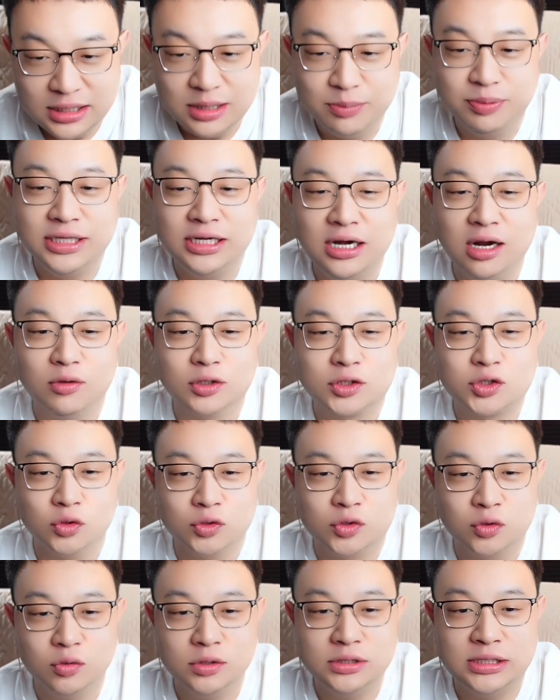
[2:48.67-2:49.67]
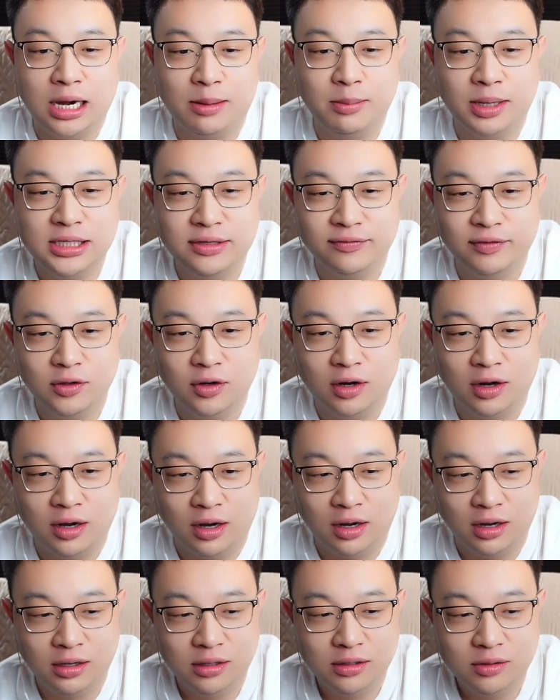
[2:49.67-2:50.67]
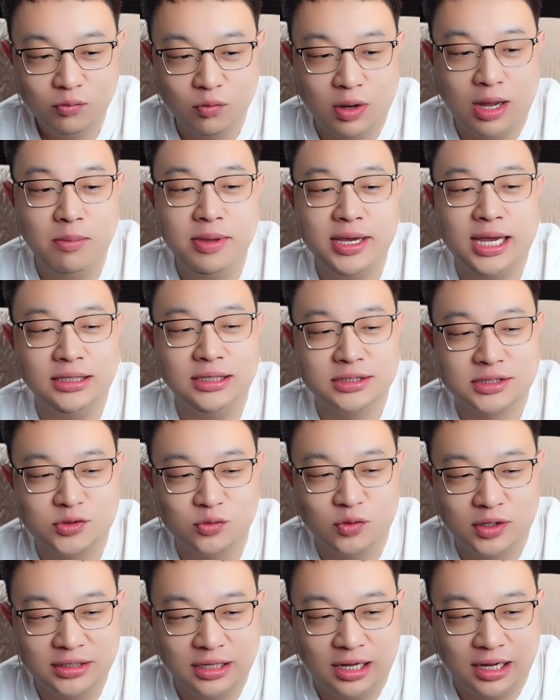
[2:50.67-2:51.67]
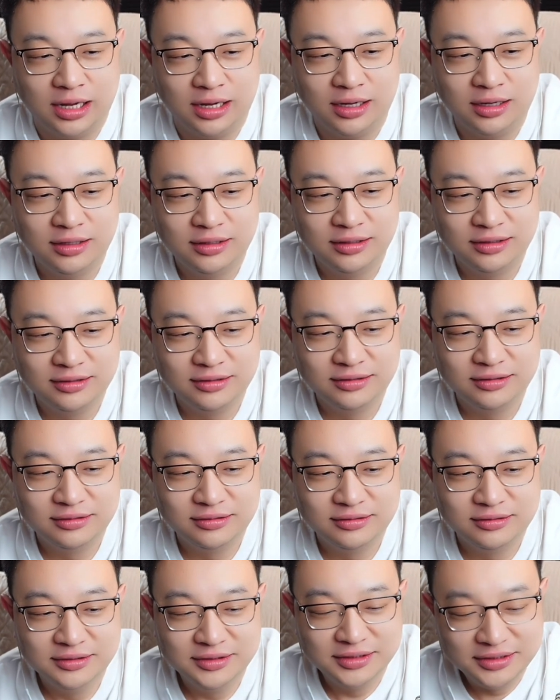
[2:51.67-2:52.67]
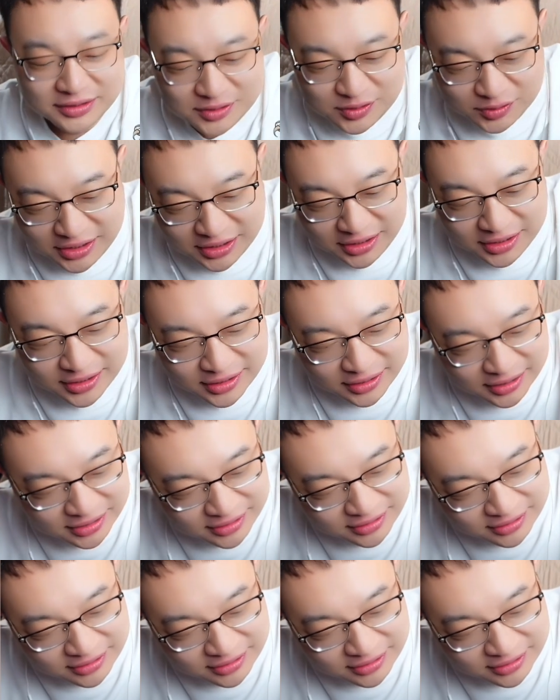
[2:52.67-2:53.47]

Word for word: 不得让我输出一下吗？一分钟，我还没开始说呢，就是暂停，